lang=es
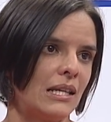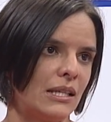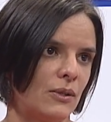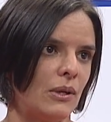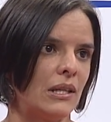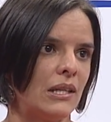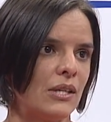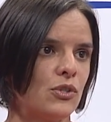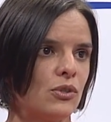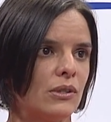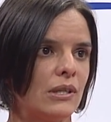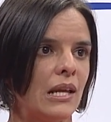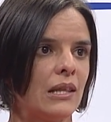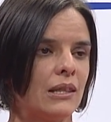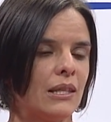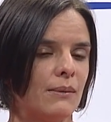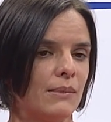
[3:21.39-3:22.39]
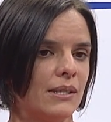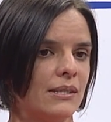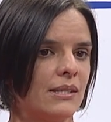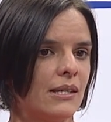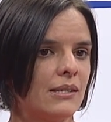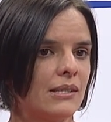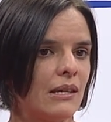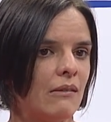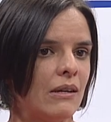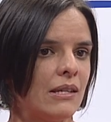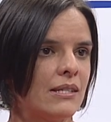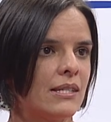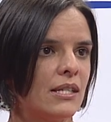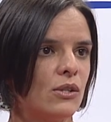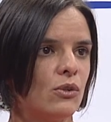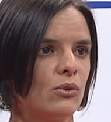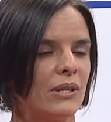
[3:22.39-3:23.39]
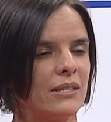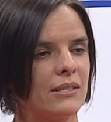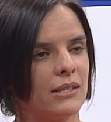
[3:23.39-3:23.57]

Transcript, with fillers: a nivel nacional también se ha establecido una